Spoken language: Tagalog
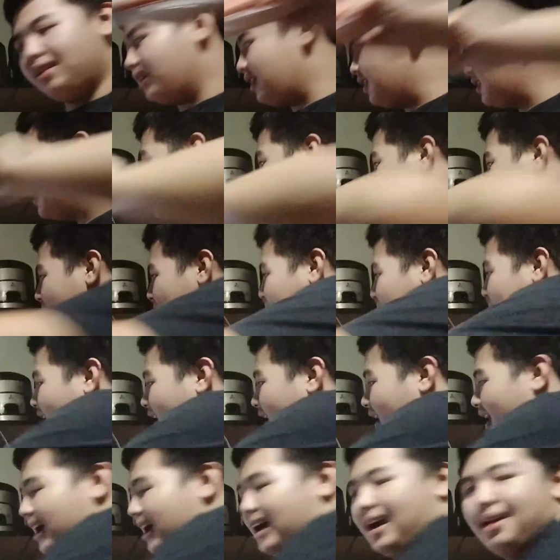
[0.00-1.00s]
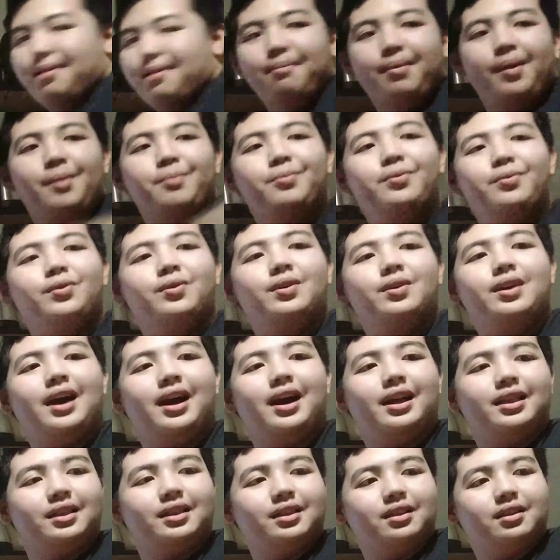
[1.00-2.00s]
Kasi makakain pa po
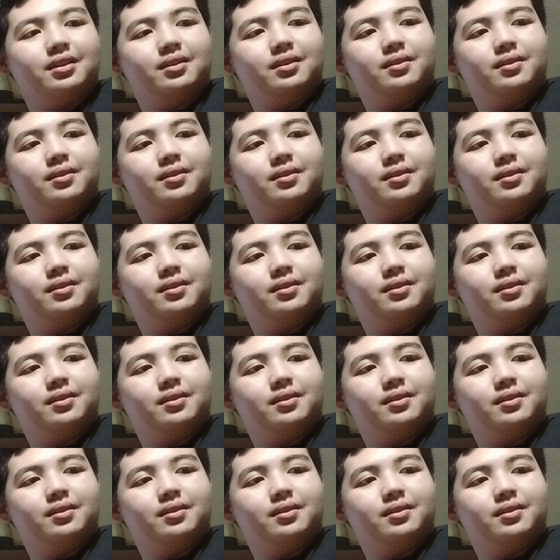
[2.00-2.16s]
yan.